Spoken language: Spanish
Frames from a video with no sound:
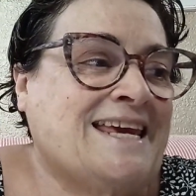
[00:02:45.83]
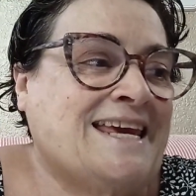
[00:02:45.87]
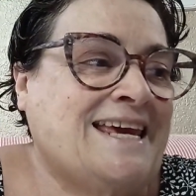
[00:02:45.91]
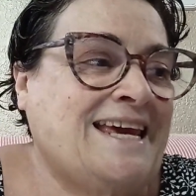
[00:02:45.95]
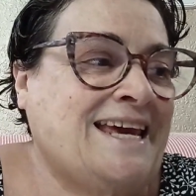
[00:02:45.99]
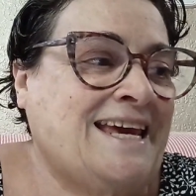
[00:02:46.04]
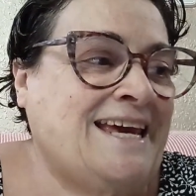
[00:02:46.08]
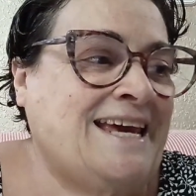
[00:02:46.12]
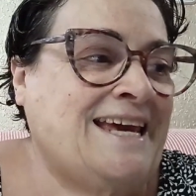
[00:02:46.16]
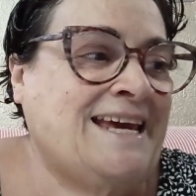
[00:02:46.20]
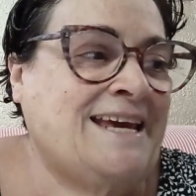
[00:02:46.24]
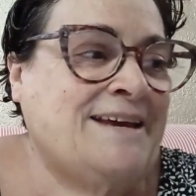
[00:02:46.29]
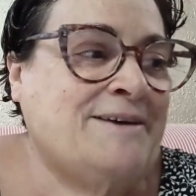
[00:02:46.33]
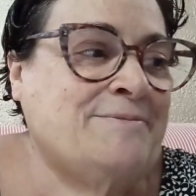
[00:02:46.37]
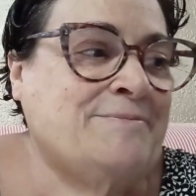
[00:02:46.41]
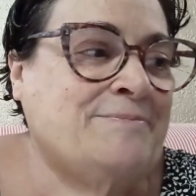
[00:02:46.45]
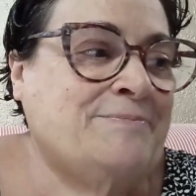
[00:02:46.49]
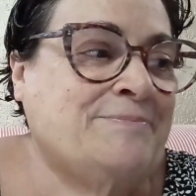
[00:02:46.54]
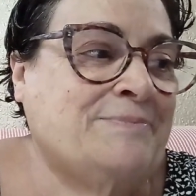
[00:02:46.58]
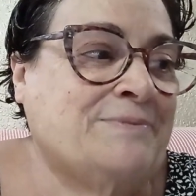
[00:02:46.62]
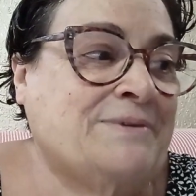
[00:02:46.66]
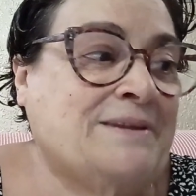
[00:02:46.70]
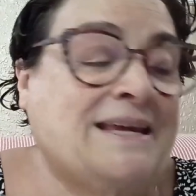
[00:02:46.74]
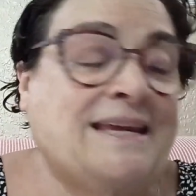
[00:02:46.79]
Que,
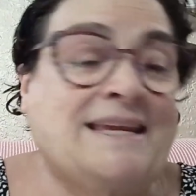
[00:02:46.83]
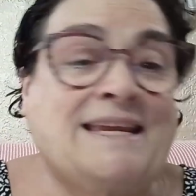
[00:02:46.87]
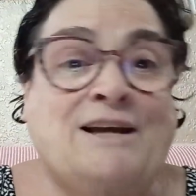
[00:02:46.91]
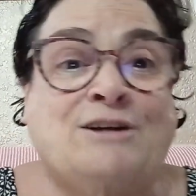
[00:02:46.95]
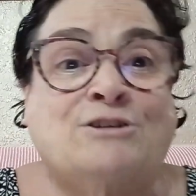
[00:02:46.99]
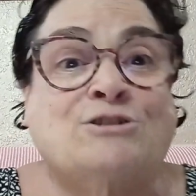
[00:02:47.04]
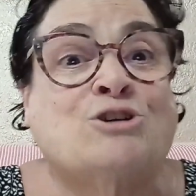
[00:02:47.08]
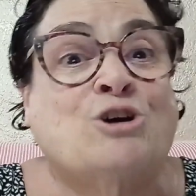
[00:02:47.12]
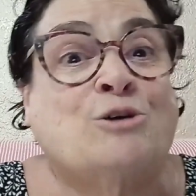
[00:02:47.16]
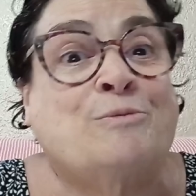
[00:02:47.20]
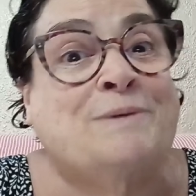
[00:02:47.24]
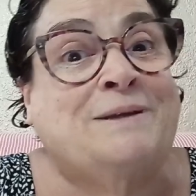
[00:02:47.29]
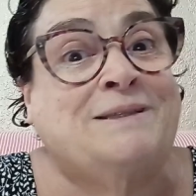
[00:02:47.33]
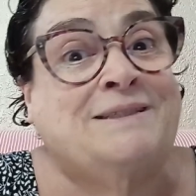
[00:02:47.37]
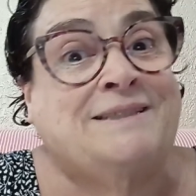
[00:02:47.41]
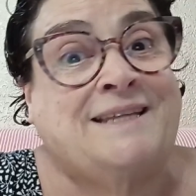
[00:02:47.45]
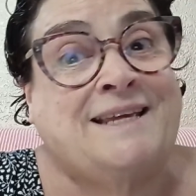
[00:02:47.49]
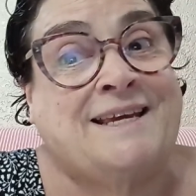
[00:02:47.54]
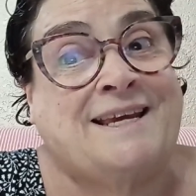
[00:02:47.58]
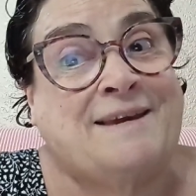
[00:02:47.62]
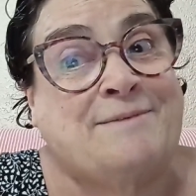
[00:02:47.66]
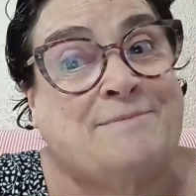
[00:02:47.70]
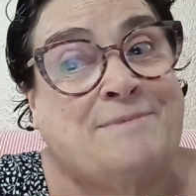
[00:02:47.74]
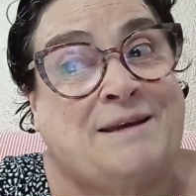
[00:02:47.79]
que, ya os
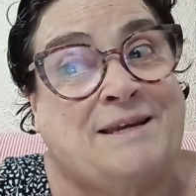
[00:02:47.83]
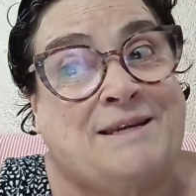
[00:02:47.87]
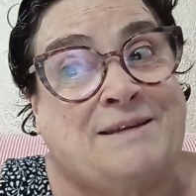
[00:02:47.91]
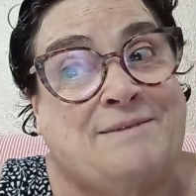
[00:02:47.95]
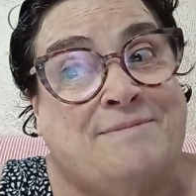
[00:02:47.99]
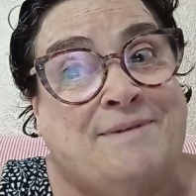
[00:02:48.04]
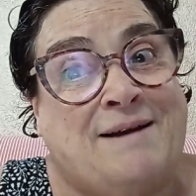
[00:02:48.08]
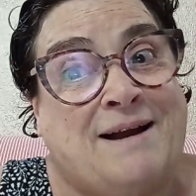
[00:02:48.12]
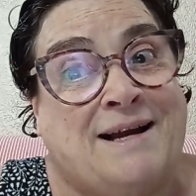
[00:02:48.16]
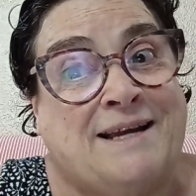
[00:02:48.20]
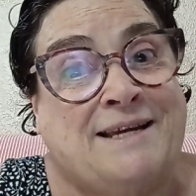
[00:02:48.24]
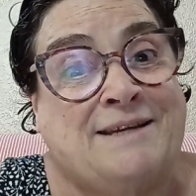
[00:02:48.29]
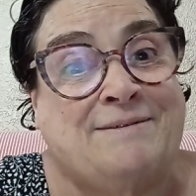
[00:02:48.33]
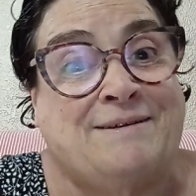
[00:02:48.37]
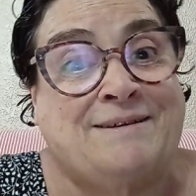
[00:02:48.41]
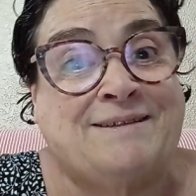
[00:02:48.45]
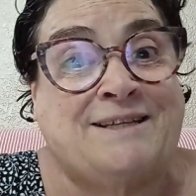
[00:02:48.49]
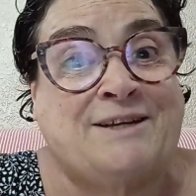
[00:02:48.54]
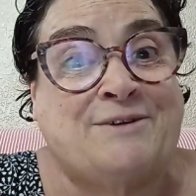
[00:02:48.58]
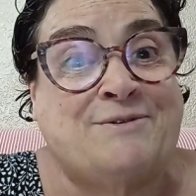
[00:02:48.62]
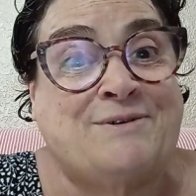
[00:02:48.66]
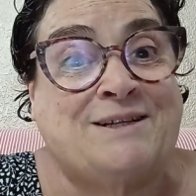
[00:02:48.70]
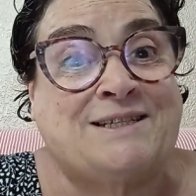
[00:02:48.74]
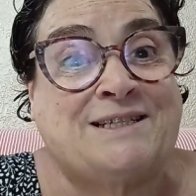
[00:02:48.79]
comenté que me iba, que iba a
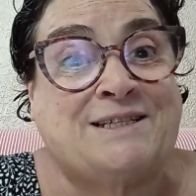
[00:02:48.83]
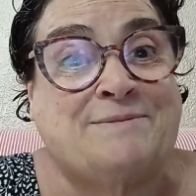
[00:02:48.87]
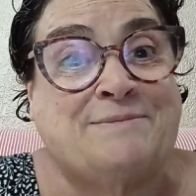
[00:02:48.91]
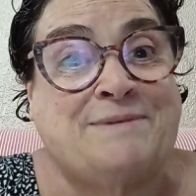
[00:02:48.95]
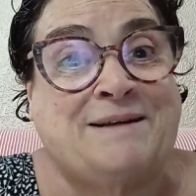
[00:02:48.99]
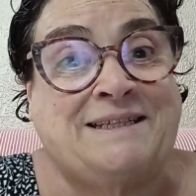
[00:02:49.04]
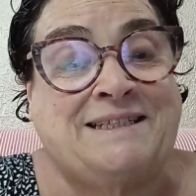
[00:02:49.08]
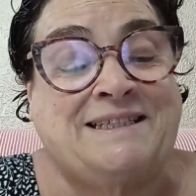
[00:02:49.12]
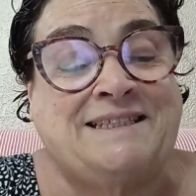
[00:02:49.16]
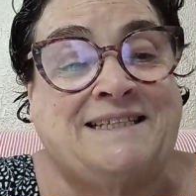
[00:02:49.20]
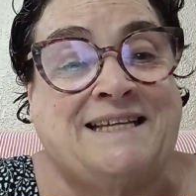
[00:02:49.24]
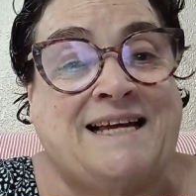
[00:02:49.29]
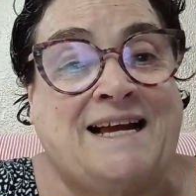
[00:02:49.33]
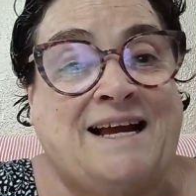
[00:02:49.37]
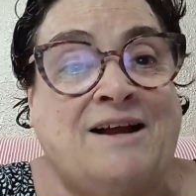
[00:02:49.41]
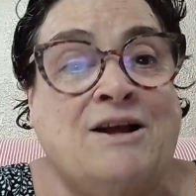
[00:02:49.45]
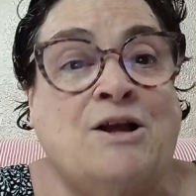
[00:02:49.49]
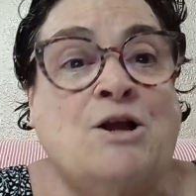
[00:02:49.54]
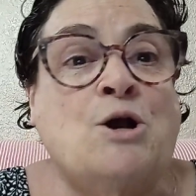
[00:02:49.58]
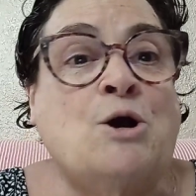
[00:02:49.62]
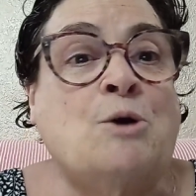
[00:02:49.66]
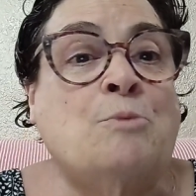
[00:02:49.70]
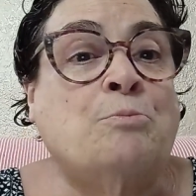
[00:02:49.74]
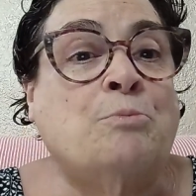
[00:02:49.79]
estar una semanita,
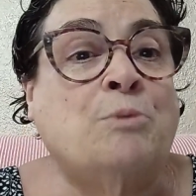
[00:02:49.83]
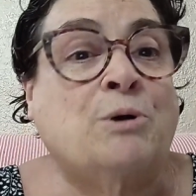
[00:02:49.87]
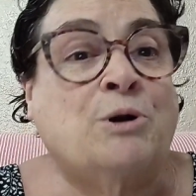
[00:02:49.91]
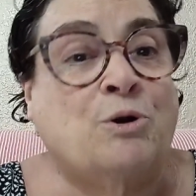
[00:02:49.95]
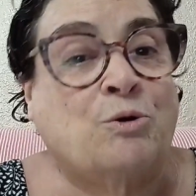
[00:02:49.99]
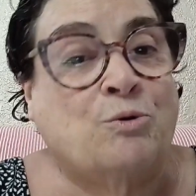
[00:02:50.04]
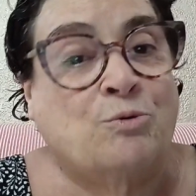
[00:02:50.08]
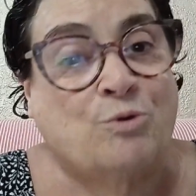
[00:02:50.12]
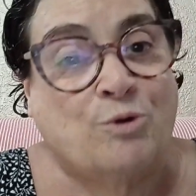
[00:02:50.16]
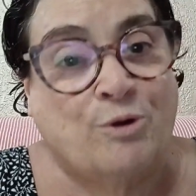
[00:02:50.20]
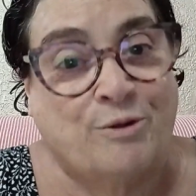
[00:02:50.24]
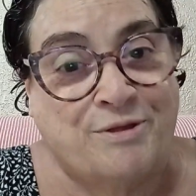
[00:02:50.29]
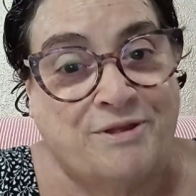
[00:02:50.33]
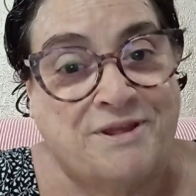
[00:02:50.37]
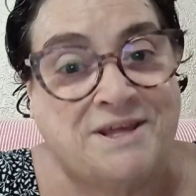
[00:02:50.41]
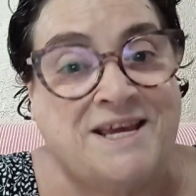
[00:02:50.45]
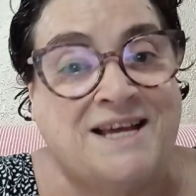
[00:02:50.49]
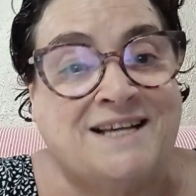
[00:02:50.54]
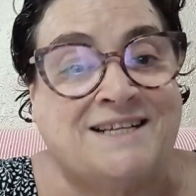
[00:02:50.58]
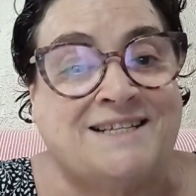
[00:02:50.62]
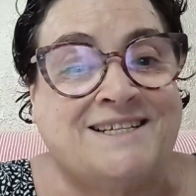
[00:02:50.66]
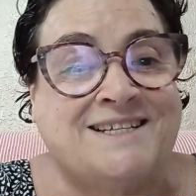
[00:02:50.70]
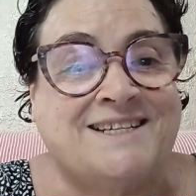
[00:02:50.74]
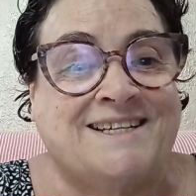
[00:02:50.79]
bueno, unos
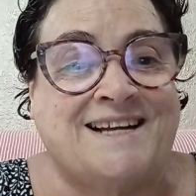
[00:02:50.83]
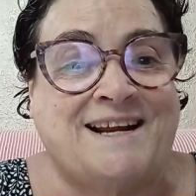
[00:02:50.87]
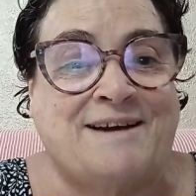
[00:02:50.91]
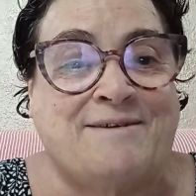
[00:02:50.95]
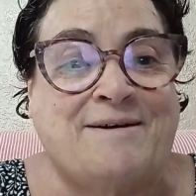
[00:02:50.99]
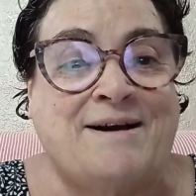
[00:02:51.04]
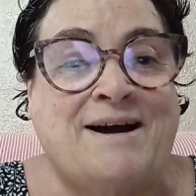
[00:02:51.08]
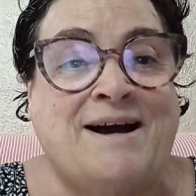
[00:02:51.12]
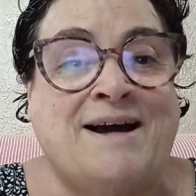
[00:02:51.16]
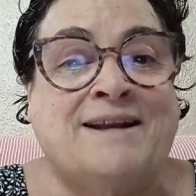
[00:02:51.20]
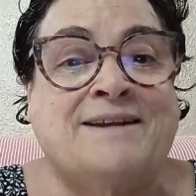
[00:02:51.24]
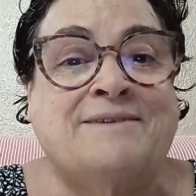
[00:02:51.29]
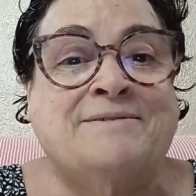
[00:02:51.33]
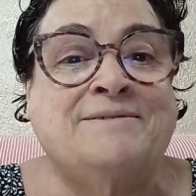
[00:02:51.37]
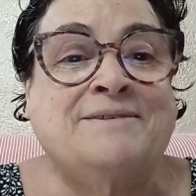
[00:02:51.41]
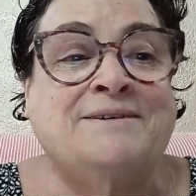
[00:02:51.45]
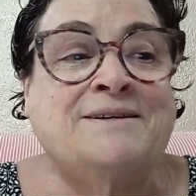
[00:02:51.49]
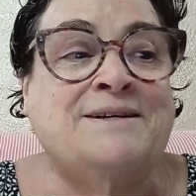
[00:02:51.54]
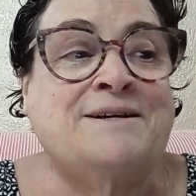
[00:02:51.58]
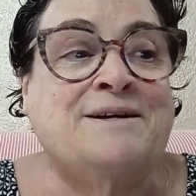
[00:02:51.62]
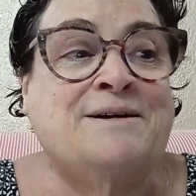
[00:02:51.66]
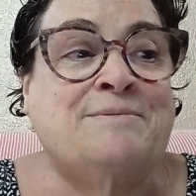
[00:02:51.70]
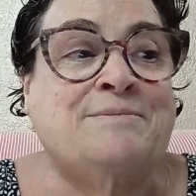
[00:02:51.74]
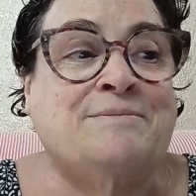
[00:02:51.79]
días sin grabar
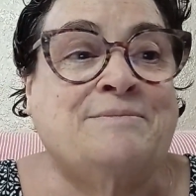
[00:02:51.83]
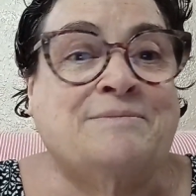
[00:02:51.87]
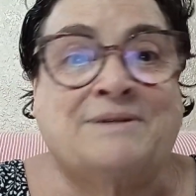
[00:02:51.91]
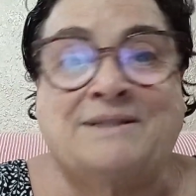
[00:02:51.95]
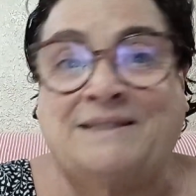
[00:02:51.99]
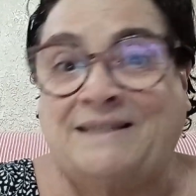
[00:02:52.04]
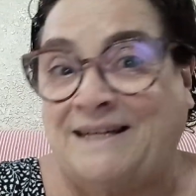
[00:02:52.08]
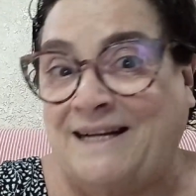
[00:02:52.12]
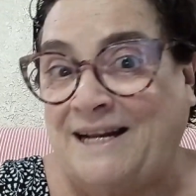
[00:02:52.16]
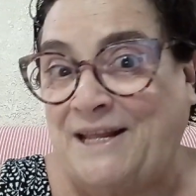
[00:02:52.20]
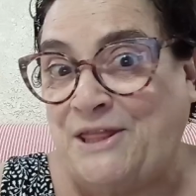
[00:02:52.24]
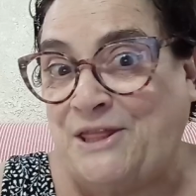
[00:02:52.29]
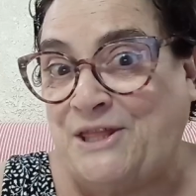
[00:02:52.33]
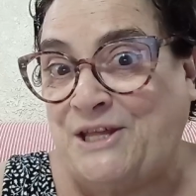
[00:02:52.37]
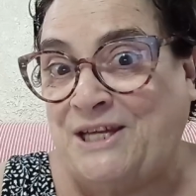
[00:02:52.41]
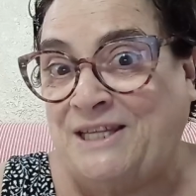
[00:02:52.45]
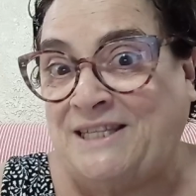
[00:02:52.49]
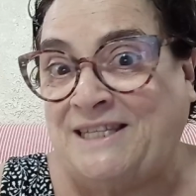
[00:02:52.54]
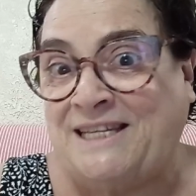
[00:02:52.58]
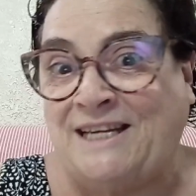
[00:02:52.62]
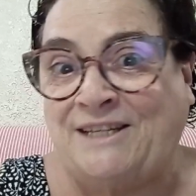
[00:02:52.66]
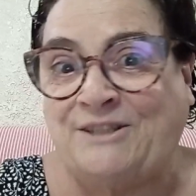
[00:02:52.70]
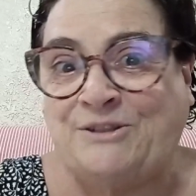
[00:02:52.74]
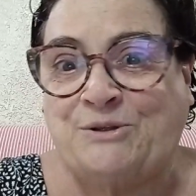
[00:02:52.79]
mm,
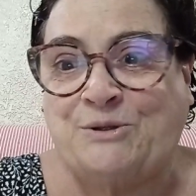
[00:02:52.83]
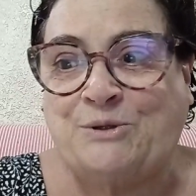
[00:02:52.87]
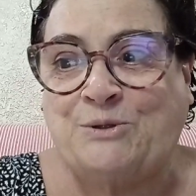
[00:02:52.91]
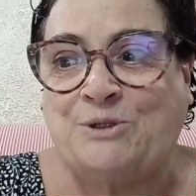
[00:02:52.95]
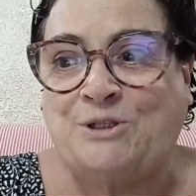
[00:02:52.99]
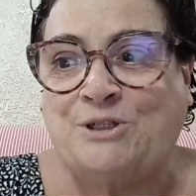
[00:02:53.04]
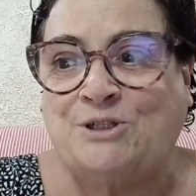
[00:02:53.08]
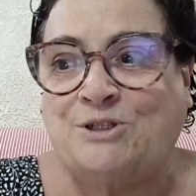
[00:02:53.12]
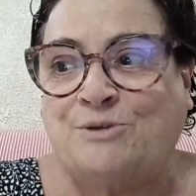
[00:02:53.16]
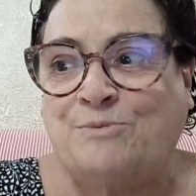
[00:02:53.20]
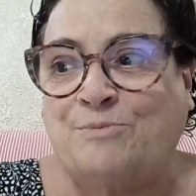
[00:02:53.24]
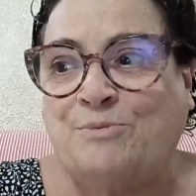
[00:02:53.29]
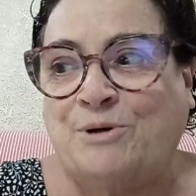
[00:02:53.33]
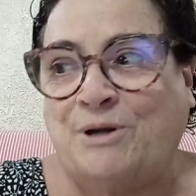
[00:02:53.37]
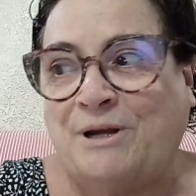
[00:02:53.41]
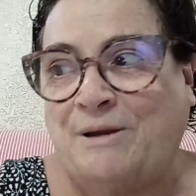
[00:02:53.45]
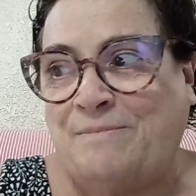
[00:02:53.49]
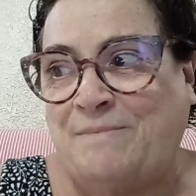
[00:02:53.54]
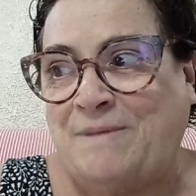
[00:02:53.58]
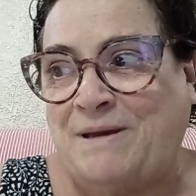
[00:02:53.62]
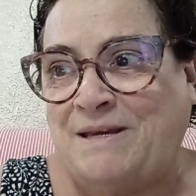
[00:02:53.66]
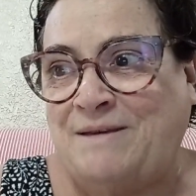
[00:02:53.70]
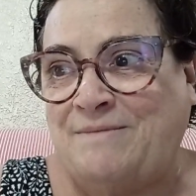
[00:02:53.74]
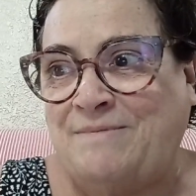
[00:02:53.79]
receta y todo eso, porque
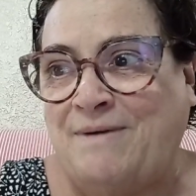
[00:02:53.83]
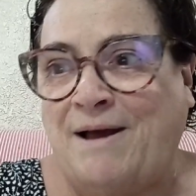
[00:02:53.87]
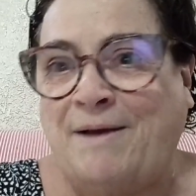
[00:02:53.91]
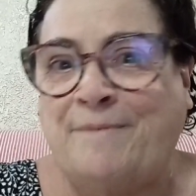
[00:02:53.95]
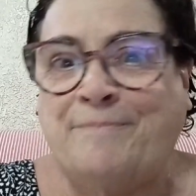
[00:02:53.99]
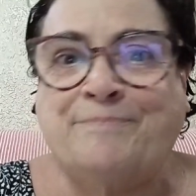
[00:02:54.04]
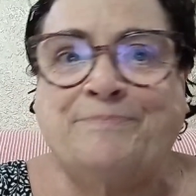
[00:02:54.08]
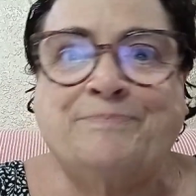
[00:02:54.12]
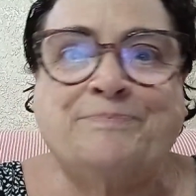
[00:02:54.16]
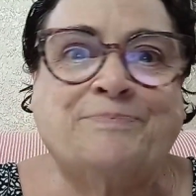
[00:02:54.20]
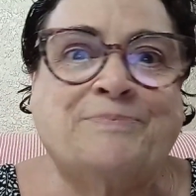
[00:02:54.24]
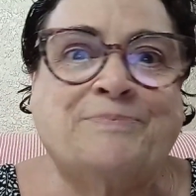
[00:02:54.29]
me iba